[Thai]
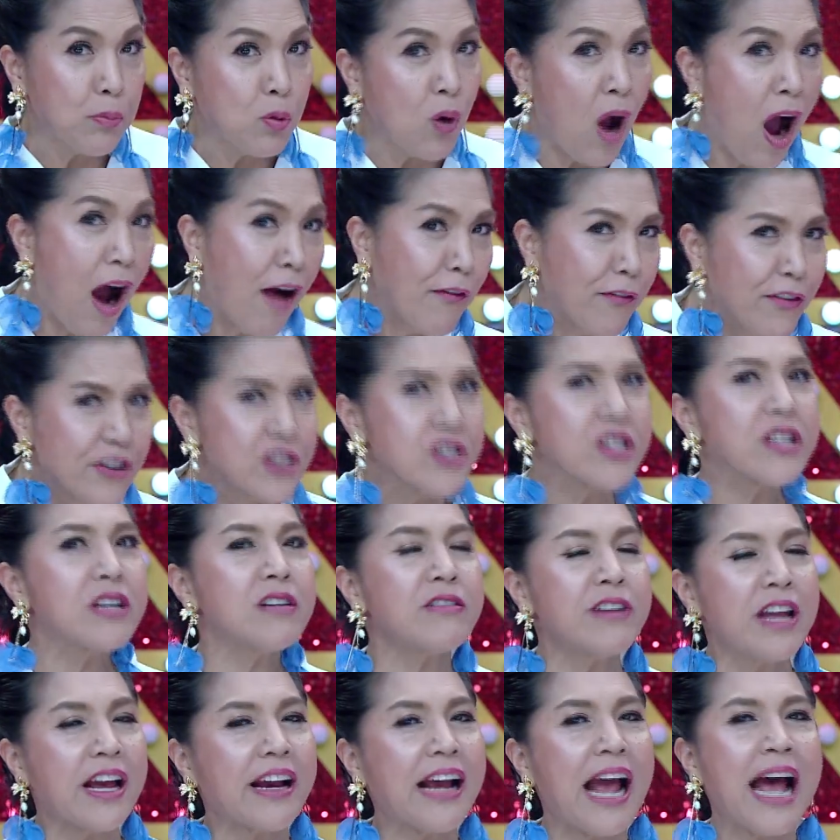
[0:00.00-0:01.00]
Blue Official
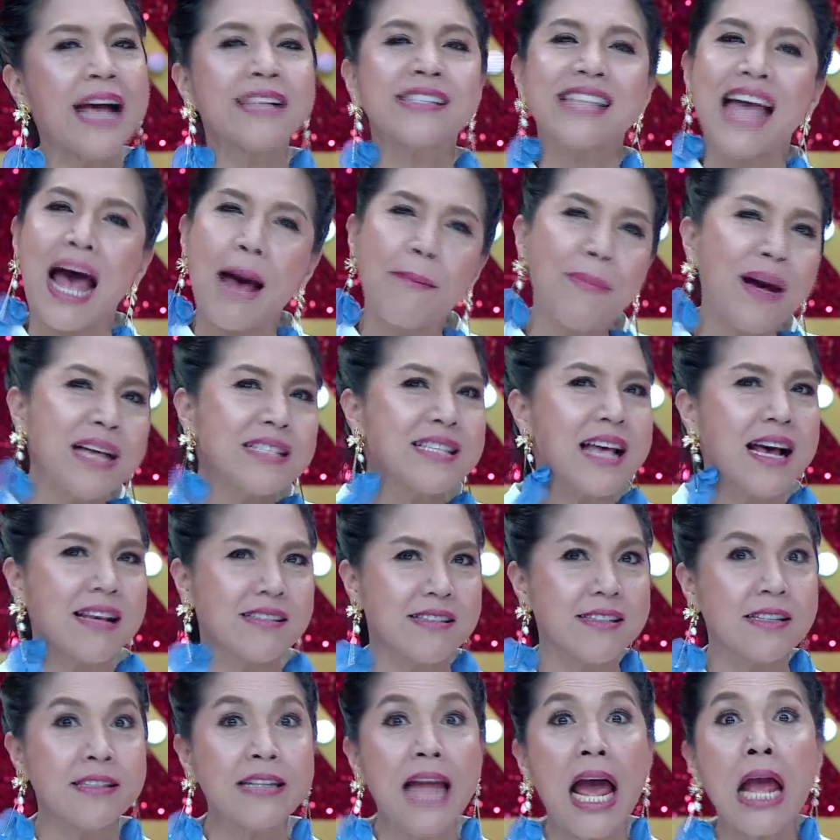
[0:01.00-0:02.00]
นะคะสามารถสั่ง
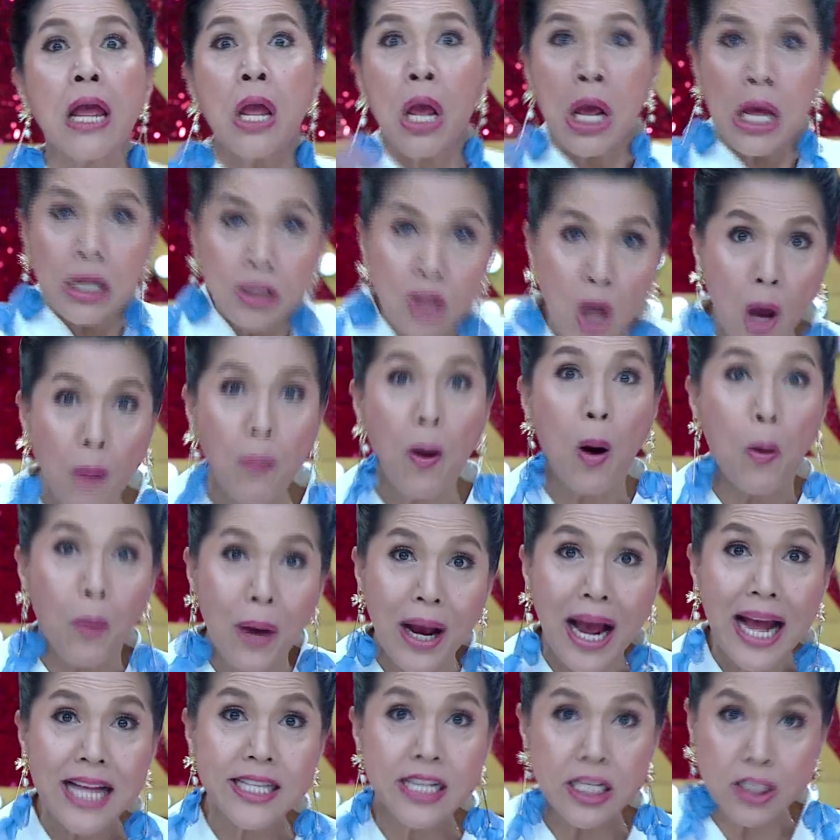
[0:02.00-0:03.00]
ซื้อได้ต้องบอกว่า
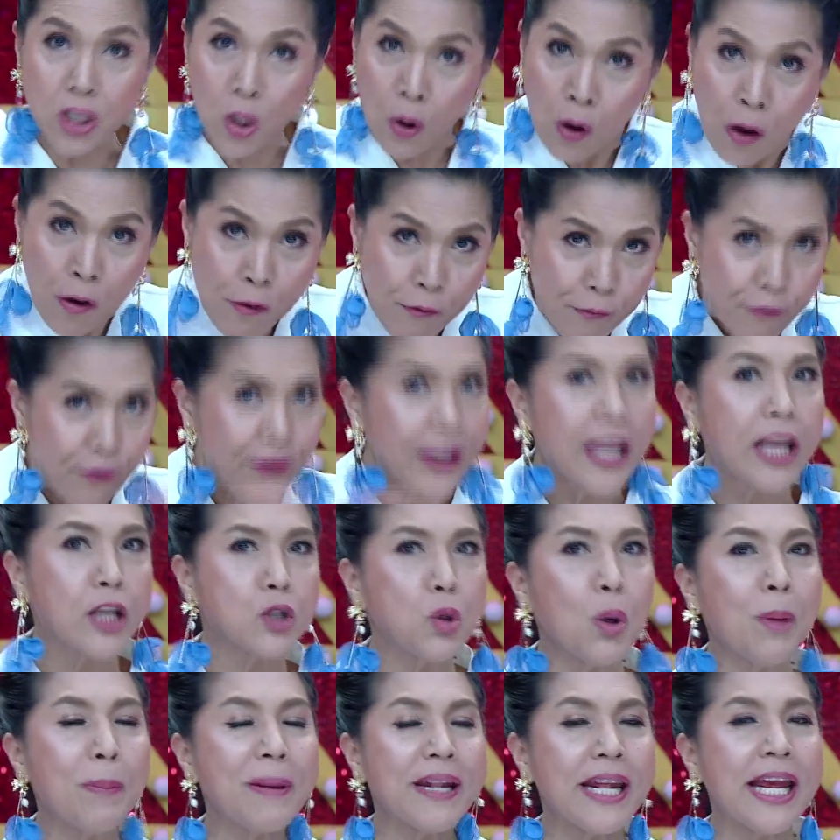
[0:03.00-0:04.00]
ค่าจะส่งฟรี
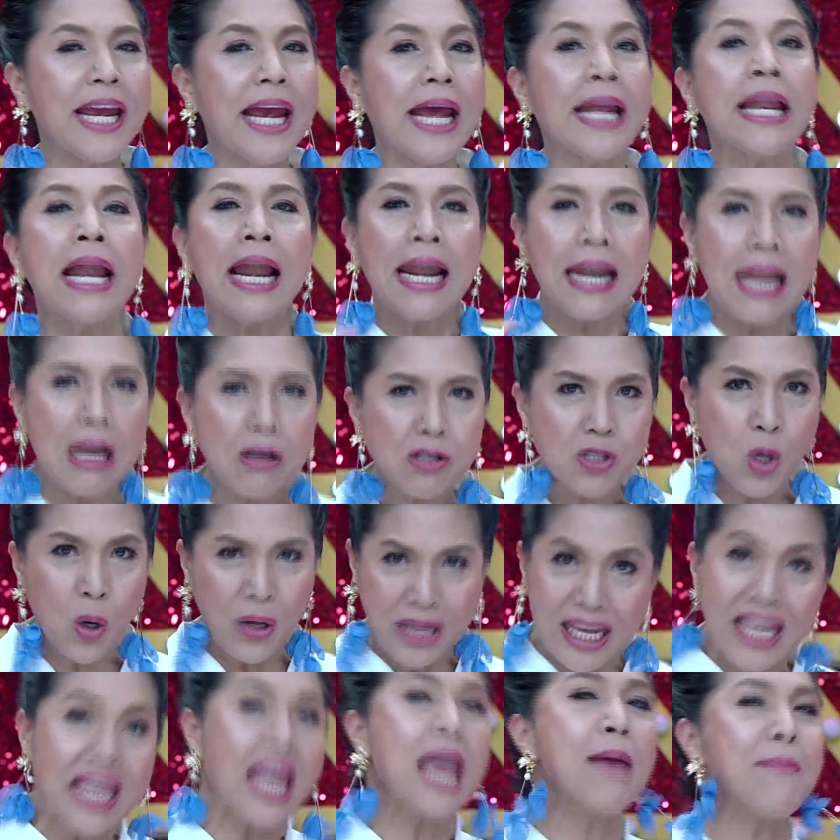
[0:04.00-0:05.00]
ทั่วประเทศแล้วส่ง
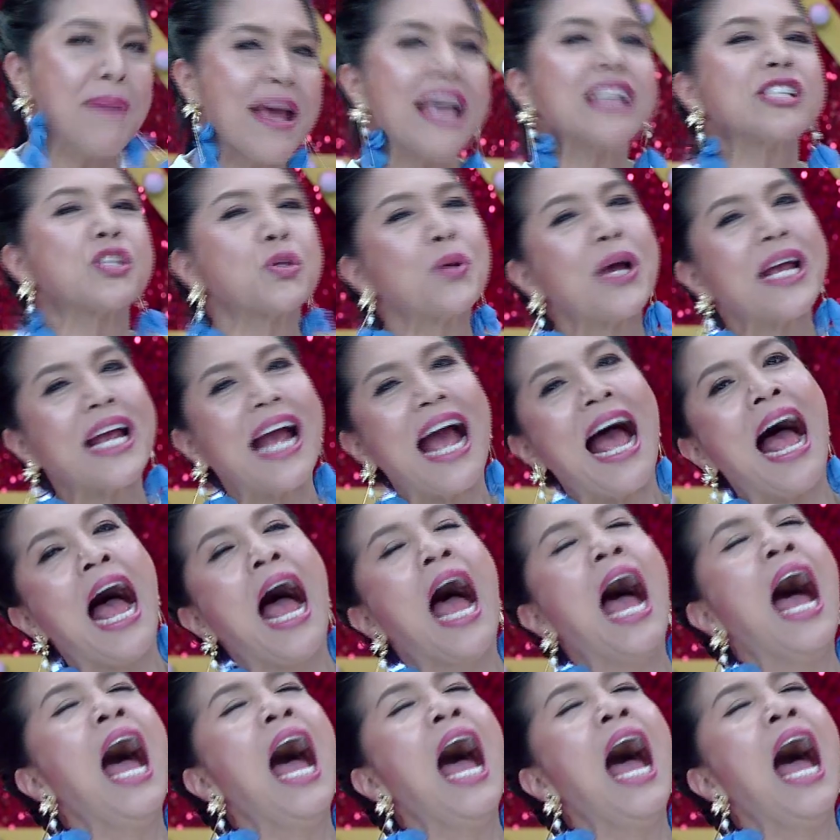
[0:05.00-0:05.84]
EMS ด้วยค่ะ